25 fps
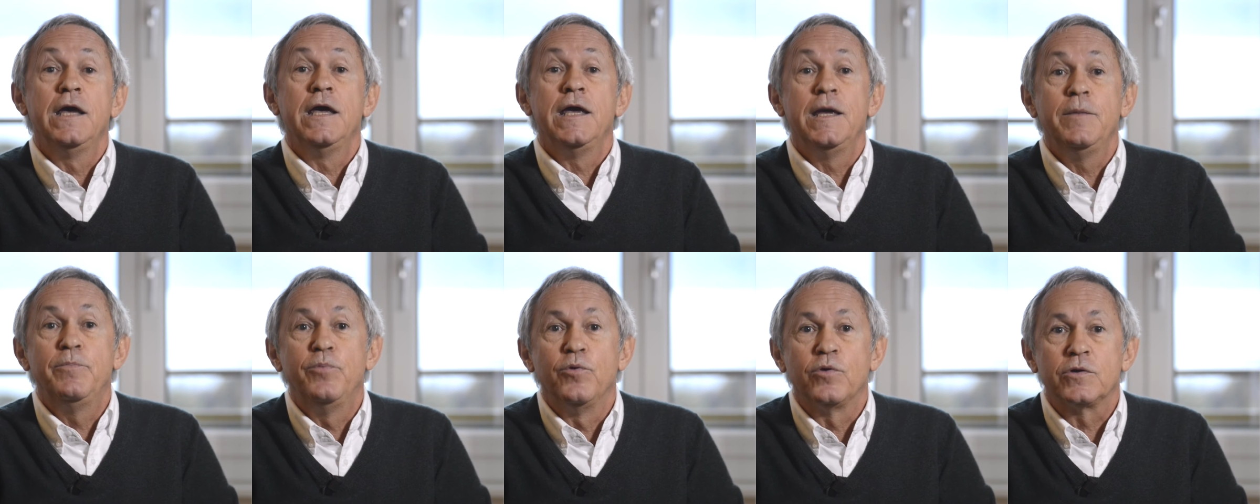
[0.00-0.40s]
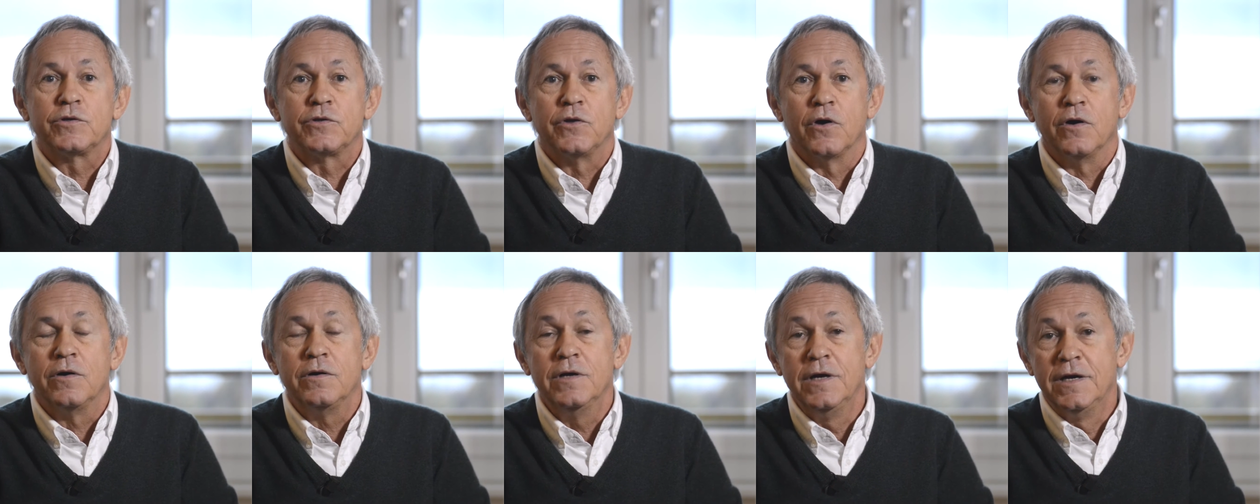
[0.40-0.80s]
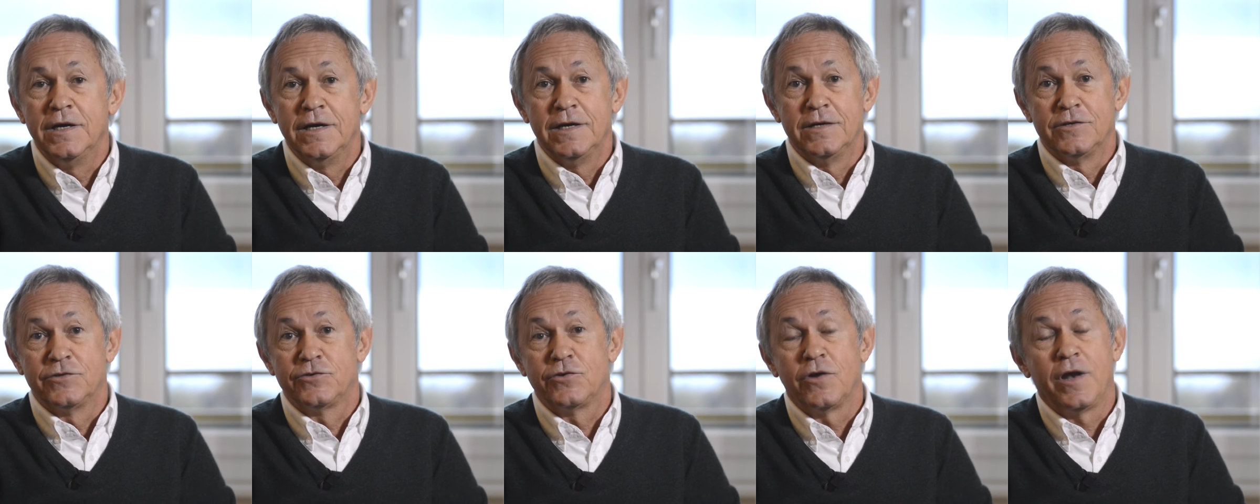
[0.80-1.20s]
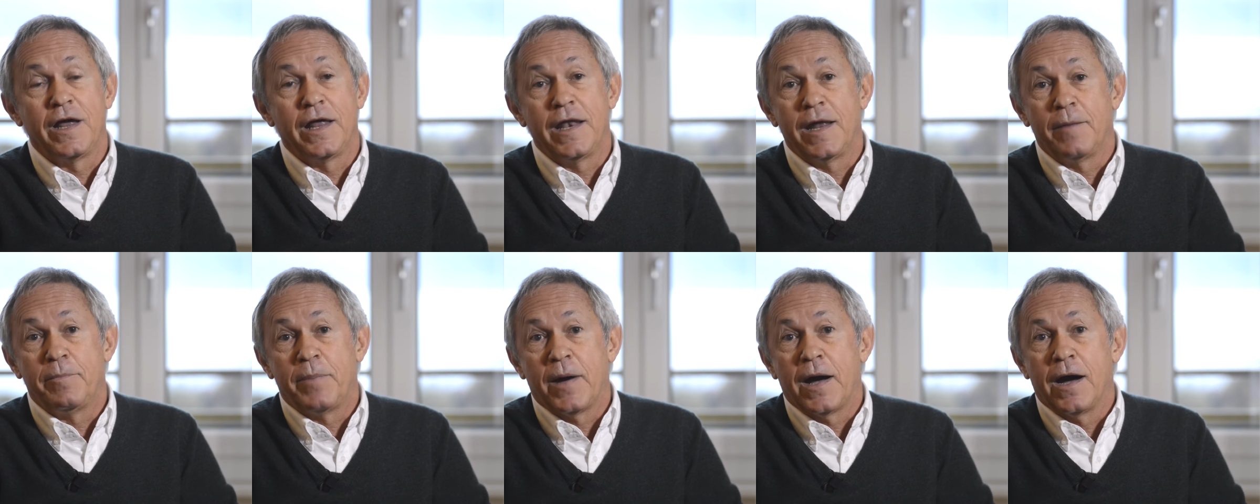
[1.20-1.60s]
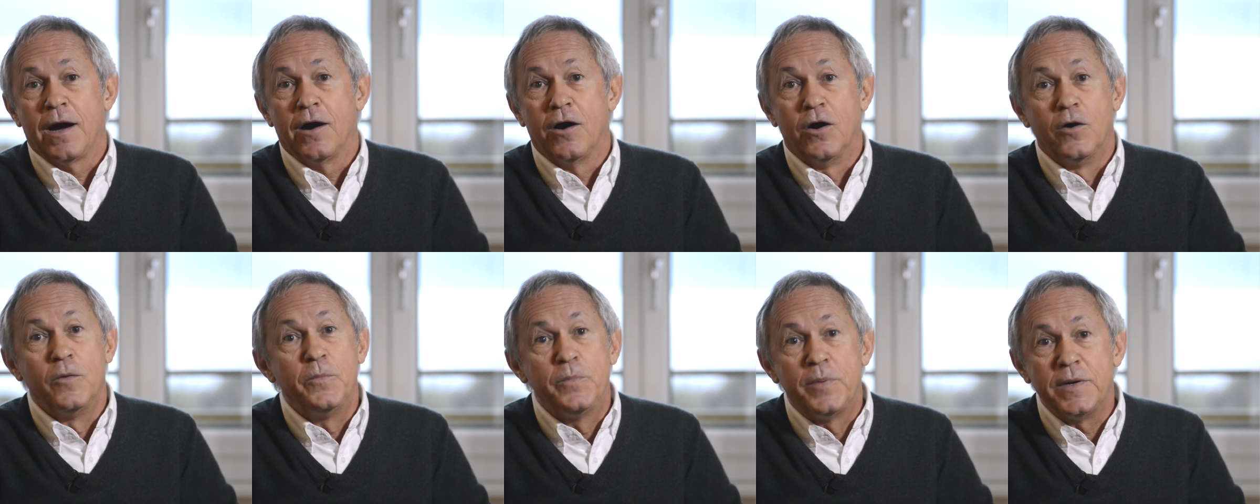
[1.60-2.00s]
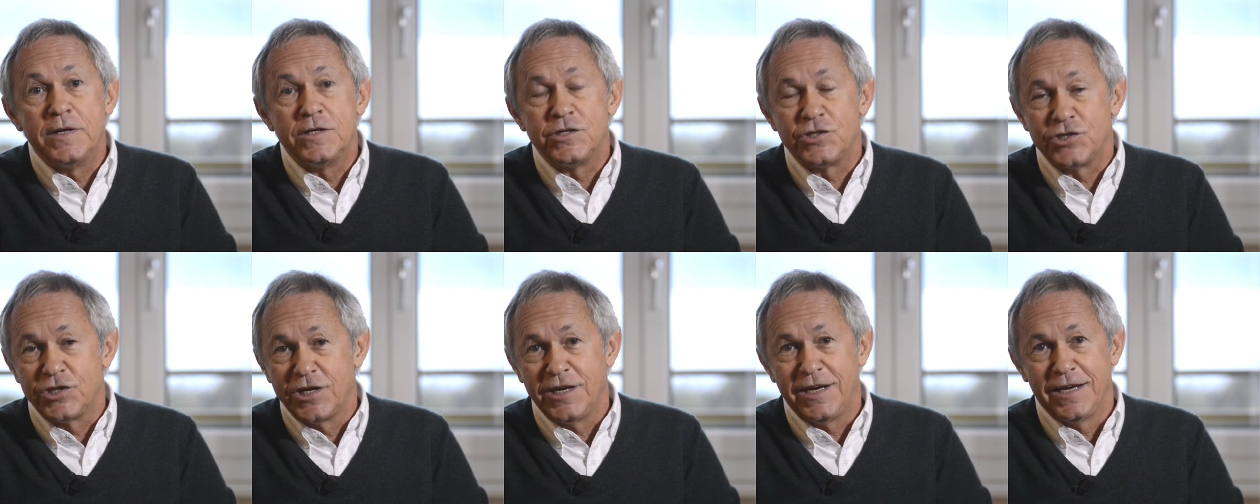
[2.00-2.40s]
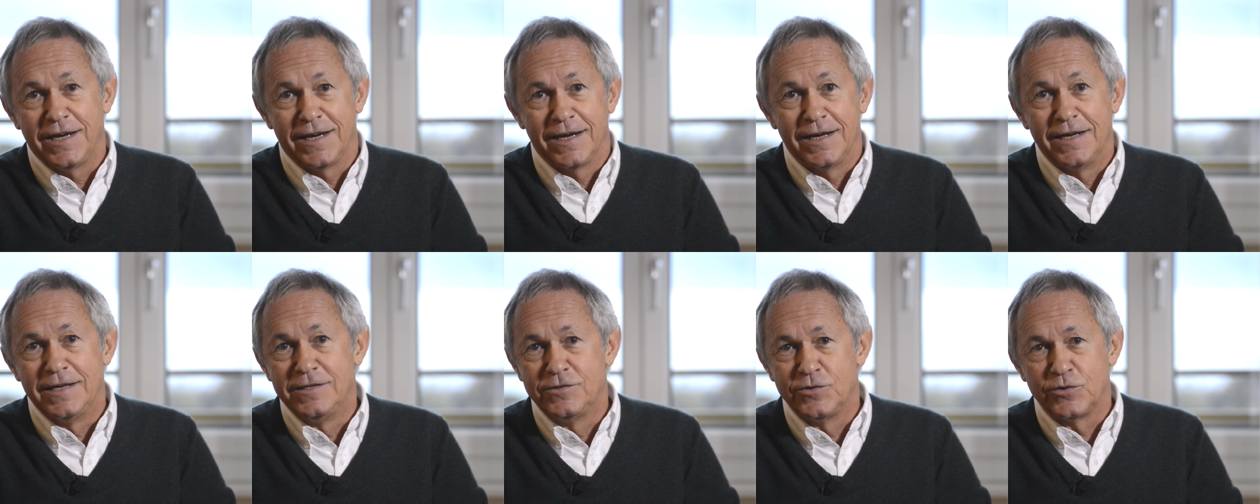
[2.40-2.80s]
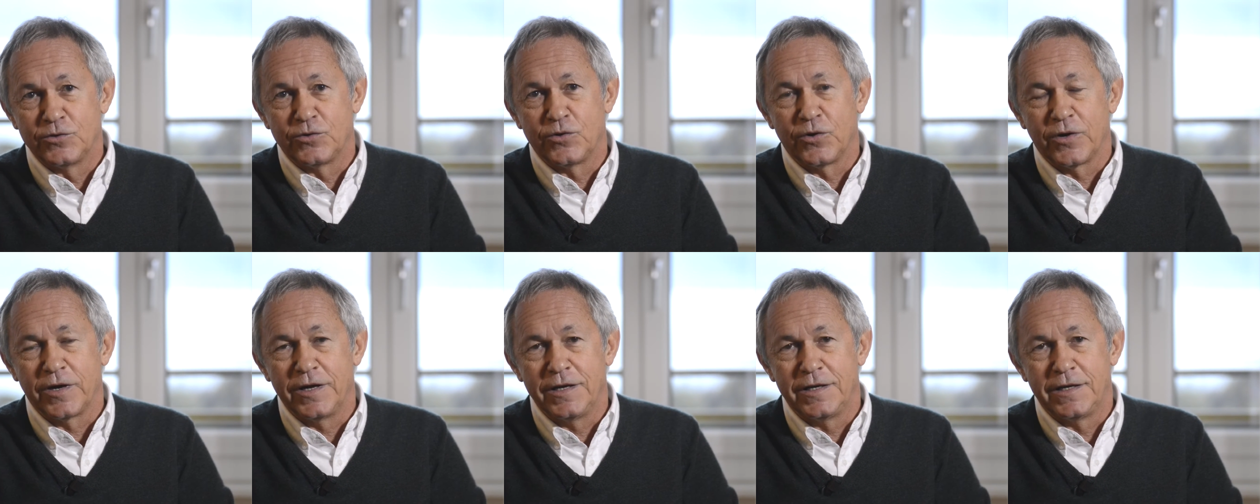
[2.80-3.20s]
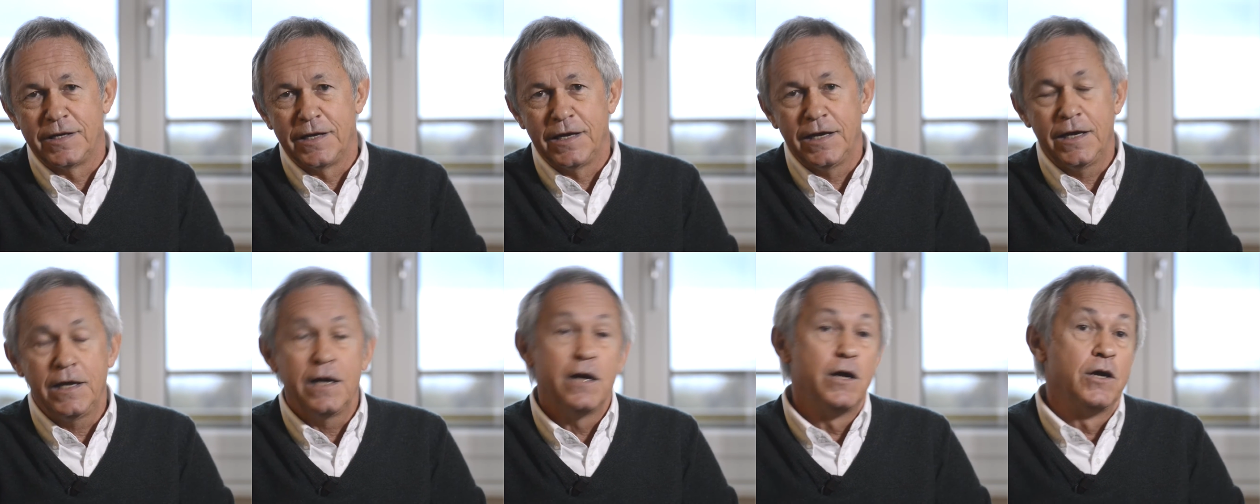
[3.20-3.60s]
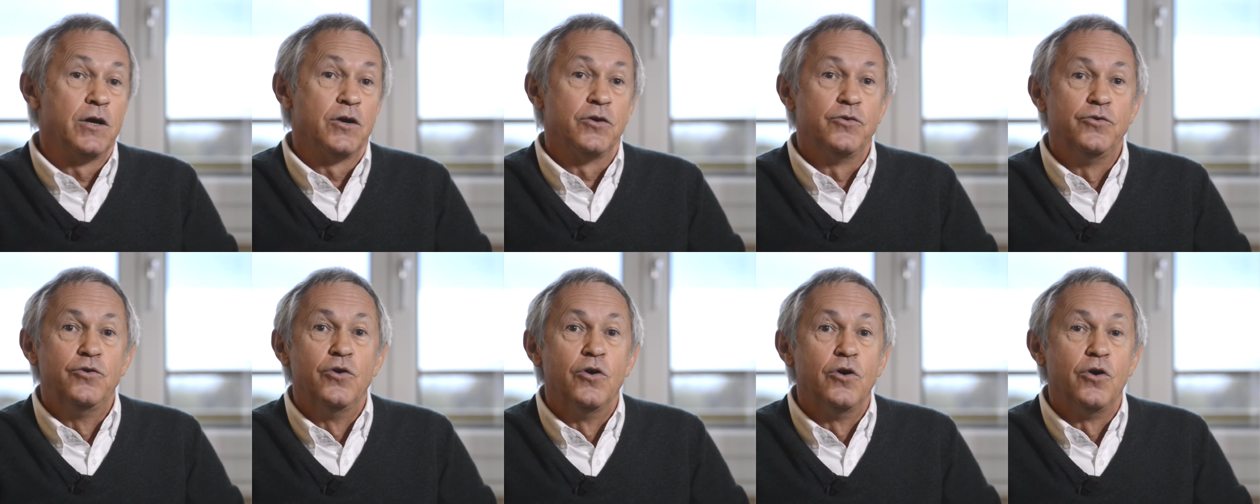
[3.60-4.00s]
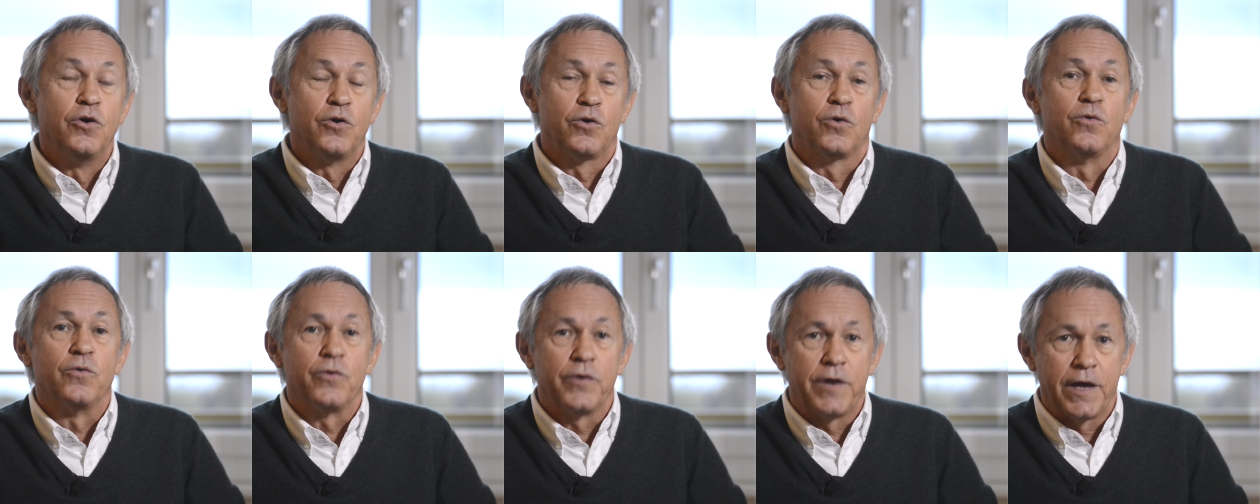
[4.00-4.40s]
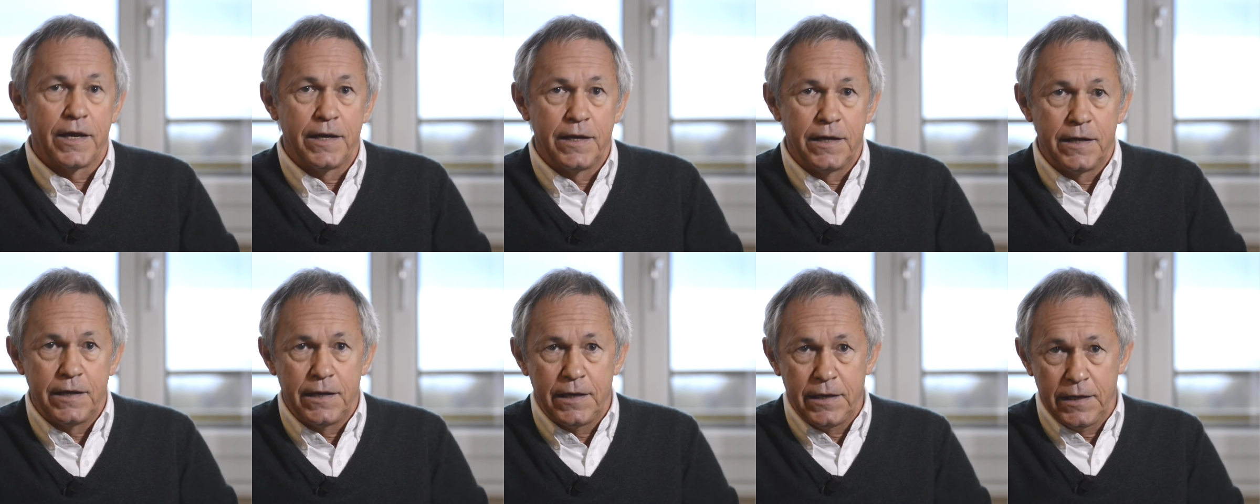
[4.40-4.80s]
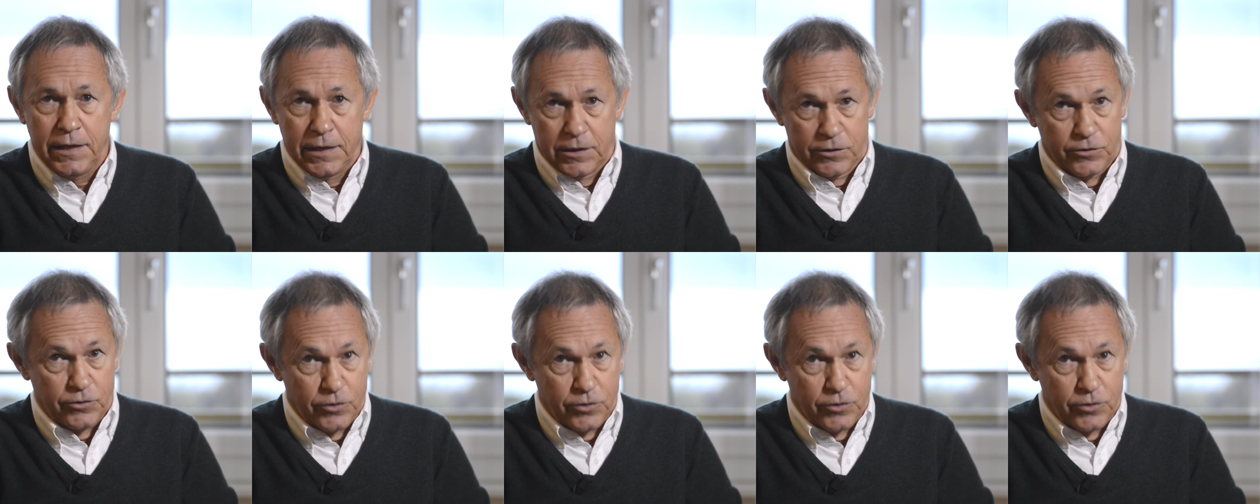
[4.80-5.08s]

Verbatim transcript: Et pourtant, cela n'a pas empêché les autorités de le condamner,